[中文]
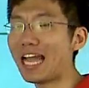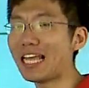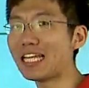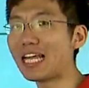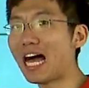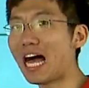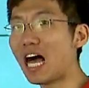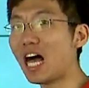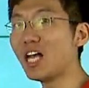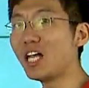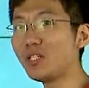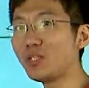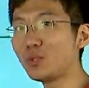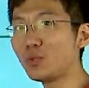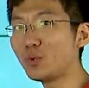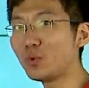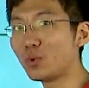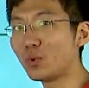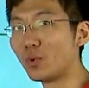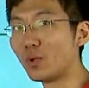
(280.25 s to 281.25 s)
海的
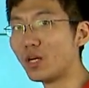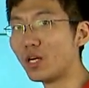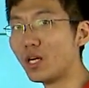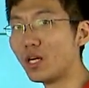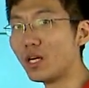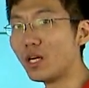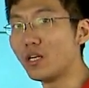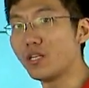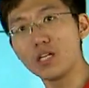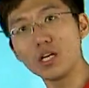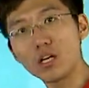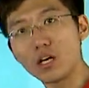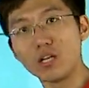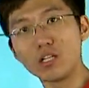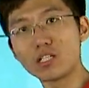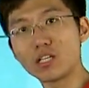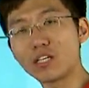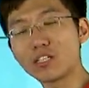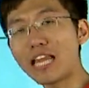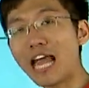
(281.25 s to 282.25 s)
速度，这可
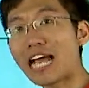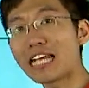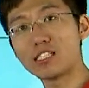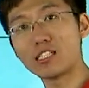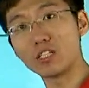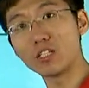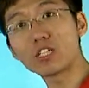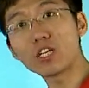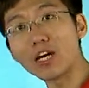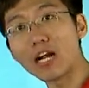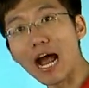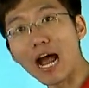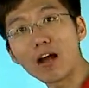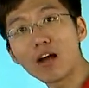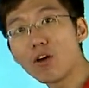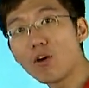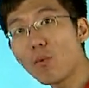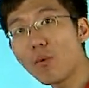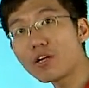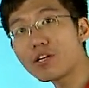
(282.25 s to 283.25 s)
是个大喜事儿啊！
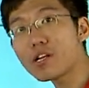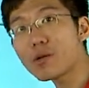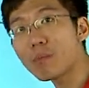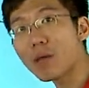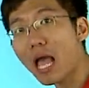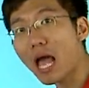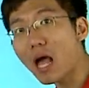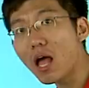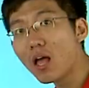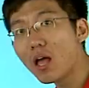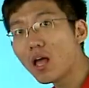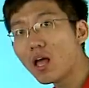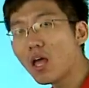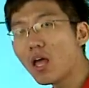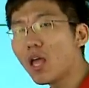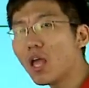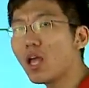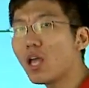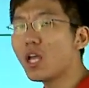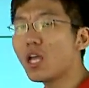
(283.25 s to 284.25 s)
为什么呀？
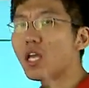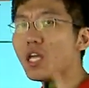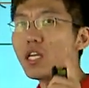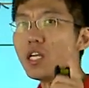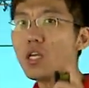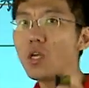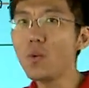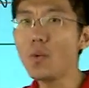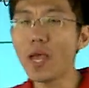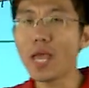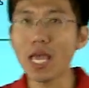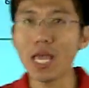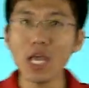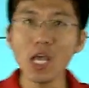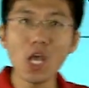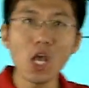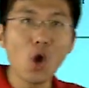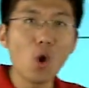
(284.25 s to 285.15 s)
因为